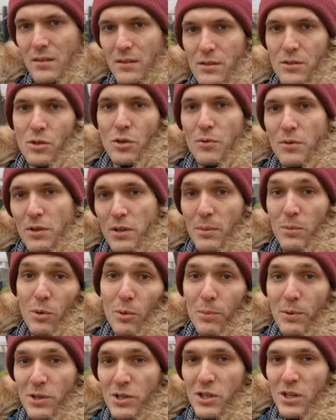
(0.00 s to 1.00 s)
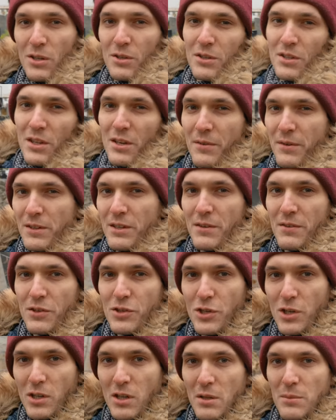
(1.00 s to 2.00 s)
И снова добро пожаловать на
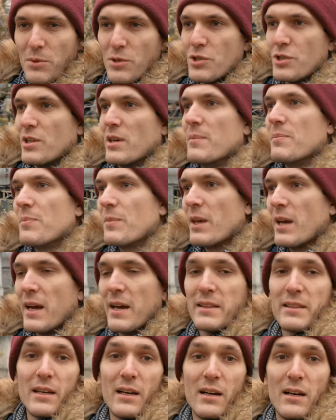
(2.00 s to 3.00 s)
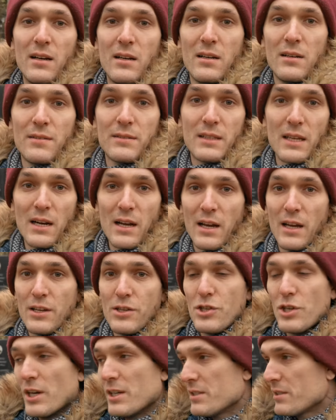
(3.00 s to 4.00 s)
Новодевичье кладбище. Это
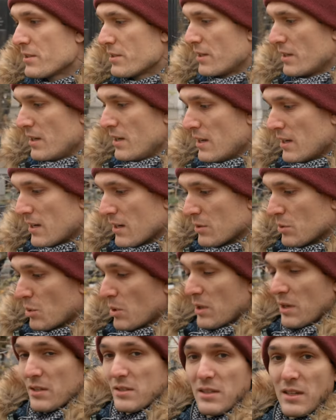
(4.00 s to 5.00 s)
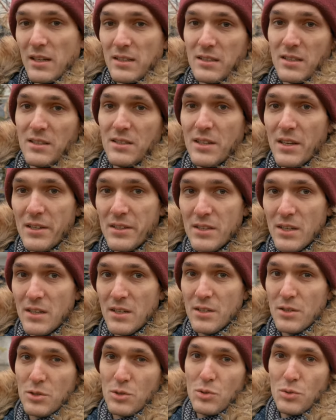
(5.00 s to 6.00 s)
вторая часть, которая касается
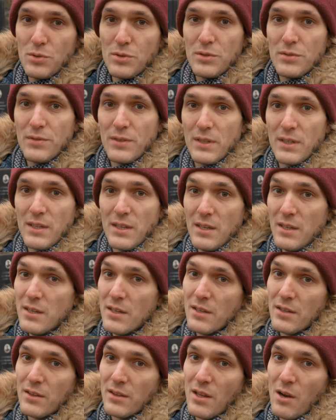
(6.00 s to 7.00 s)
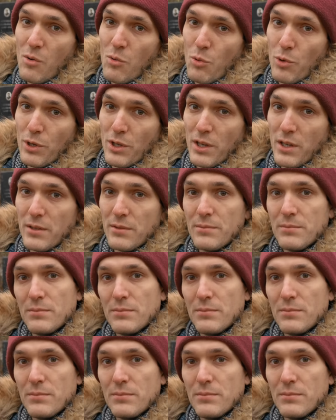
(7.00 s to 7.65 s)
деятелей искусств и науки.